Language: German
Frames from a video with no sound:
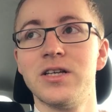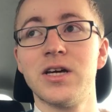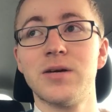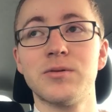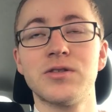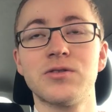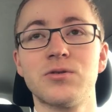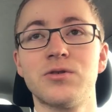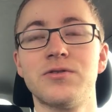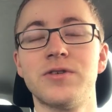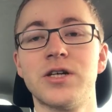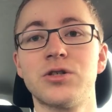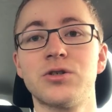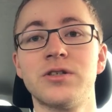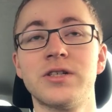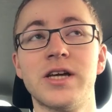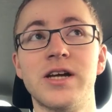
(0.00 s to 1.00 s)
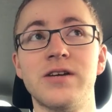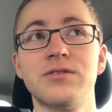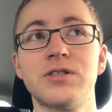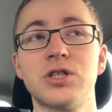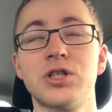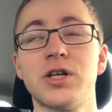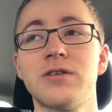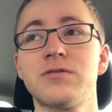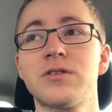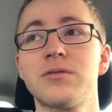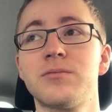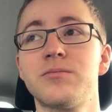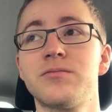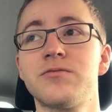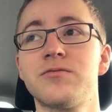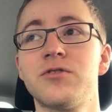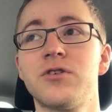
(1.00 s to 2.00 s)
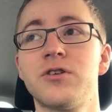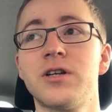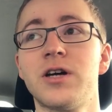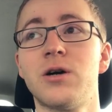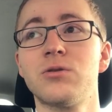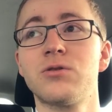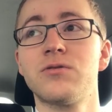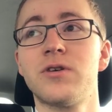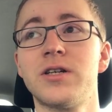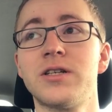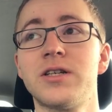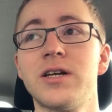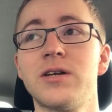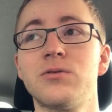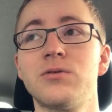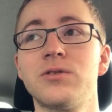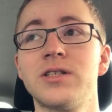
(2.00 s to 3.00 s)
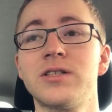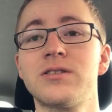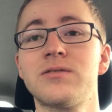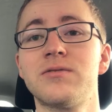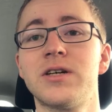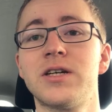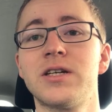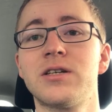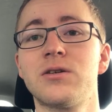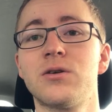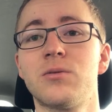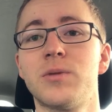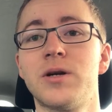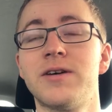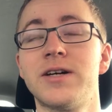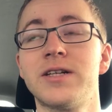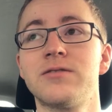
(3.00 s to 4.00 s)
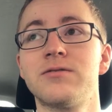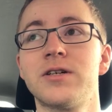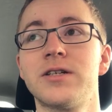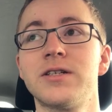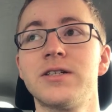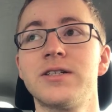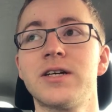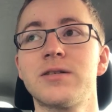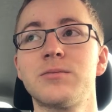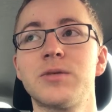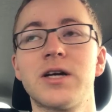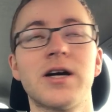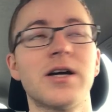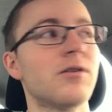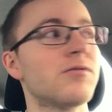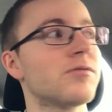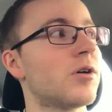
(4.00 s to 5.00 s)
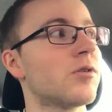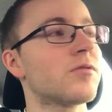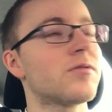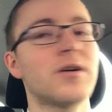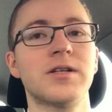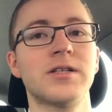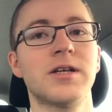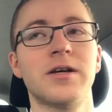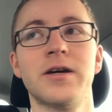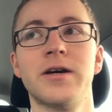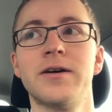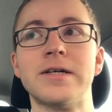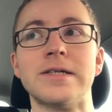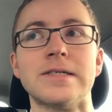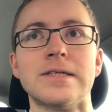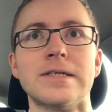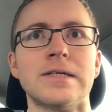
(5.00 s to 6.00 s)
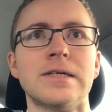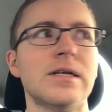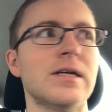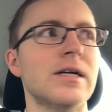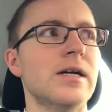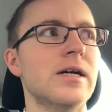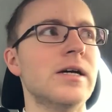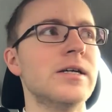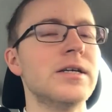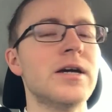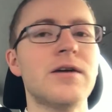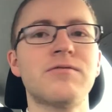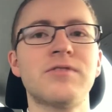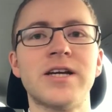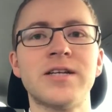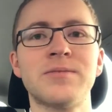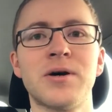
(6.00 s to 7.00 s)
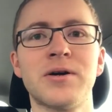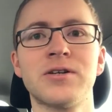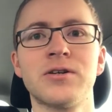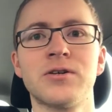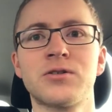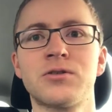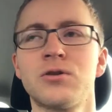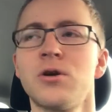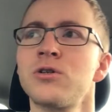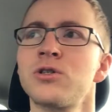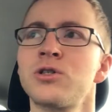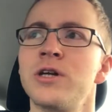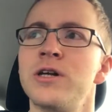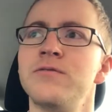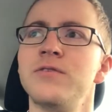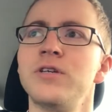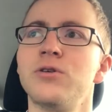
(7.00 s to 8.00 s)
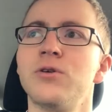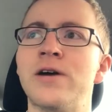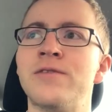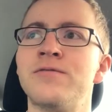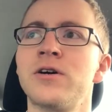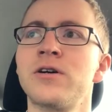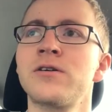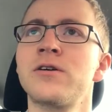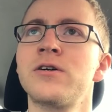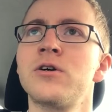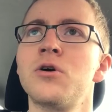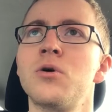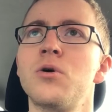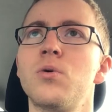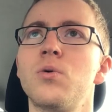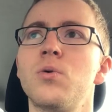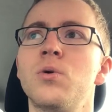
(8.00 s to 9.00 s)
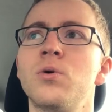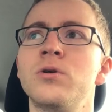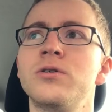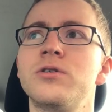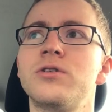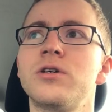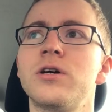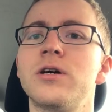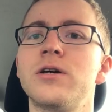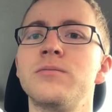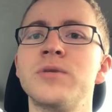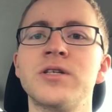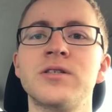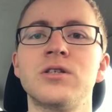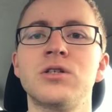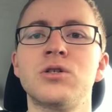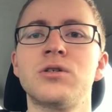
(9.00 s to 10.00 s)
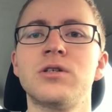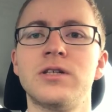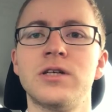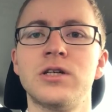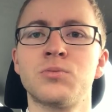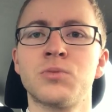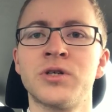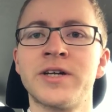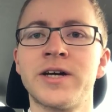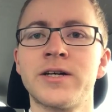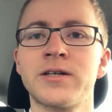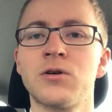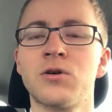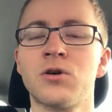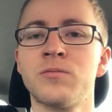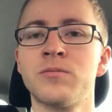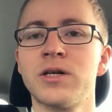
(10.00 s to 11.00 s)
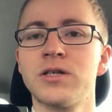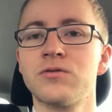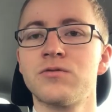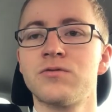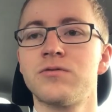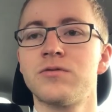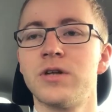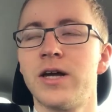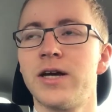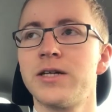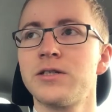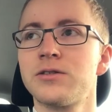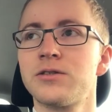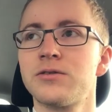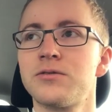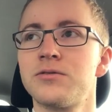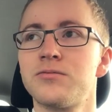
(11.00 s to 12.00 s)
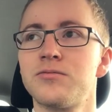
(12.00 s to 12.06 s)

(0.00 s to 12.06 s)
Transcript: Ich habe jetzt ungefähr schon die Hälfte geschafft von der Autofahrt her und jetzt werde ich nochmal weiterfahren. Ich dachte mir gerade auf der Autofahrt hierher, äh, ja, vielleicht mache ich noch doch schnell ein Video einfach und äh, mir ist die Idee spontan gekommen, also vielleicht